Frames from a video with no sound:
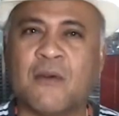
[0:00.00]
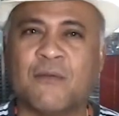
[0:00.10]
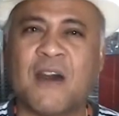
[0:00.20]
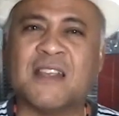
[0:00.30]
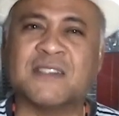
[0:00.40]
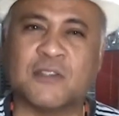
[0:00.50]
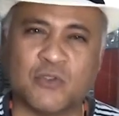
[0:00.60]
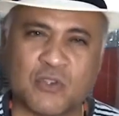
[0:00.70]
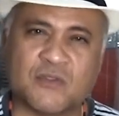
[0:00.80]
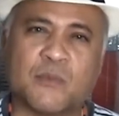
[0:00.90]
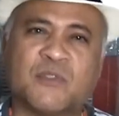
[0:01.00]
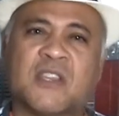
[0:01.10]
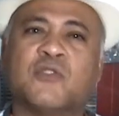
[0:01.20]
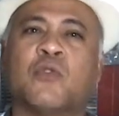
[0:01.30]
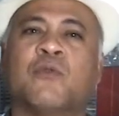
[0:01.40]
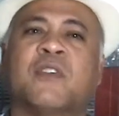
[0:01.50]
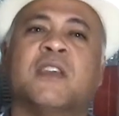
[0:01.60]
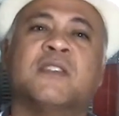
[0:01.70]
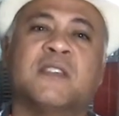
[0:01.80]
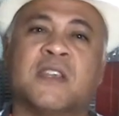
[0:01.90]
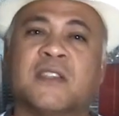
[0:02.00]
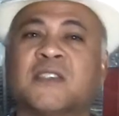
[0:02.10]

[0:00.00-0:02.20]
Faça e nós vamos resolver isso aí.